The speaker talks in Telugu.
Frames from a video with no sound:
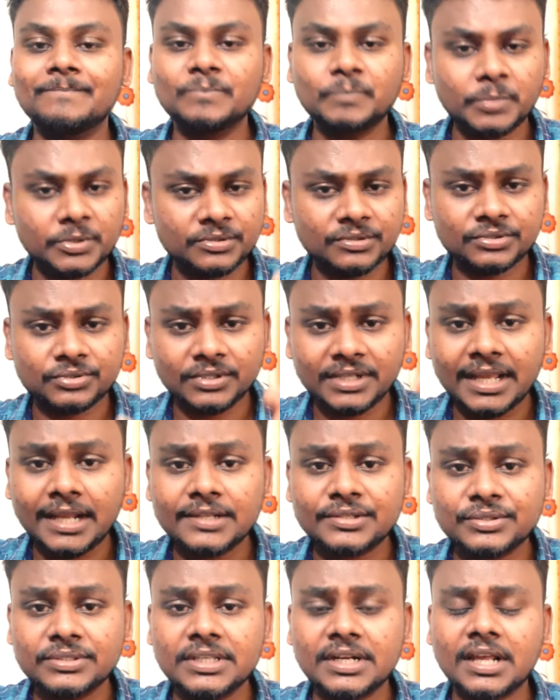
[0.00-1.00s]
ఇప్పుడు
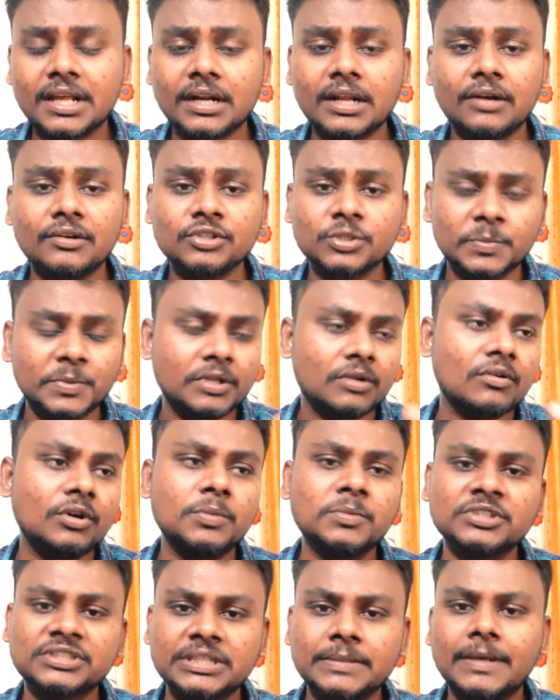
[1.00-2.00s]
సుడిగాల సుధీర్ గారు కావచ్చు ఇప్పుడు
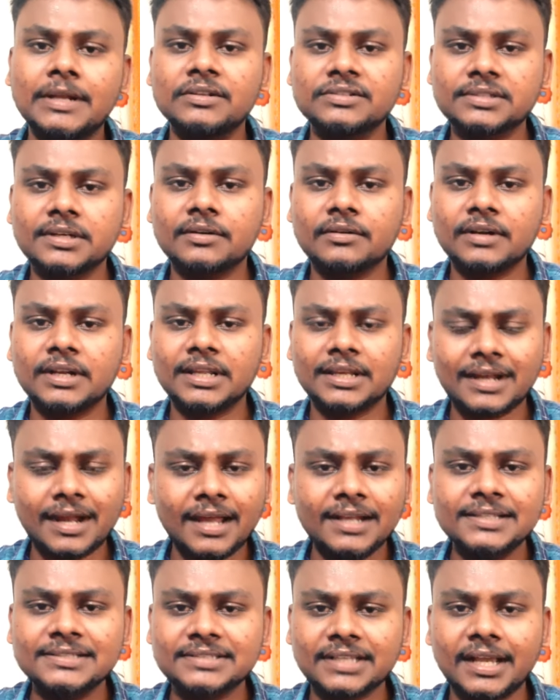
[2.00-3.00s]
రెండు మూడు సినిమాలు వచ్చినట్టున్నాయి
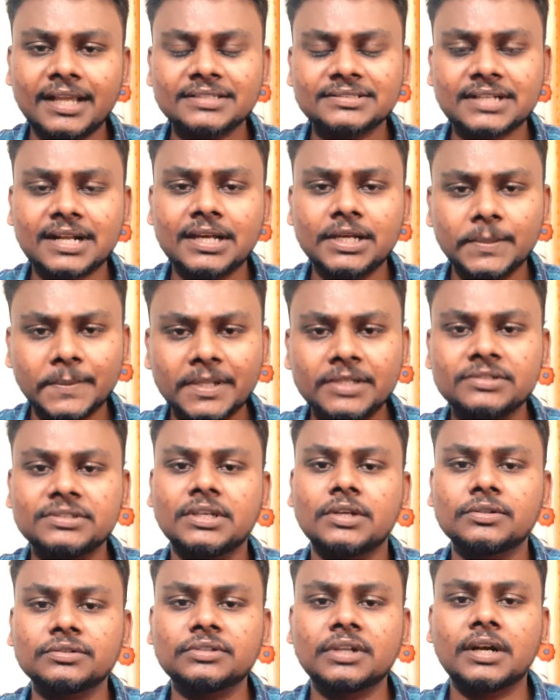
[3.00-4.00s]
కాలింగ్ సహస్ర ఇప్పుడు ఏదో
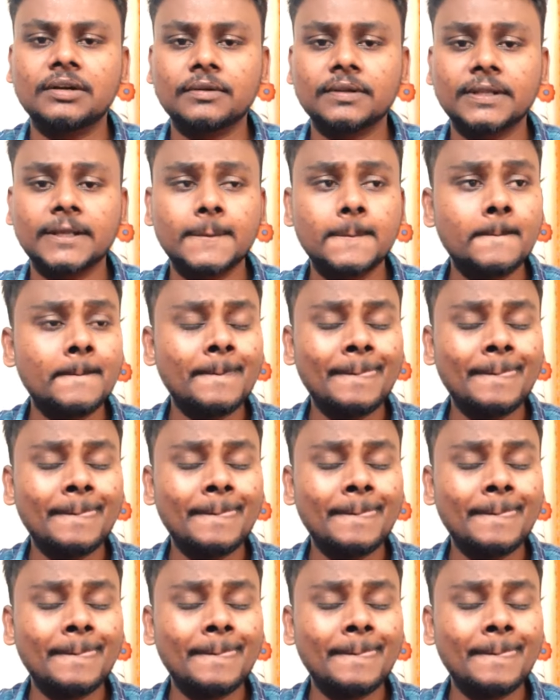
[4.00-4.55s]
జరుగుతున్నట్టుంది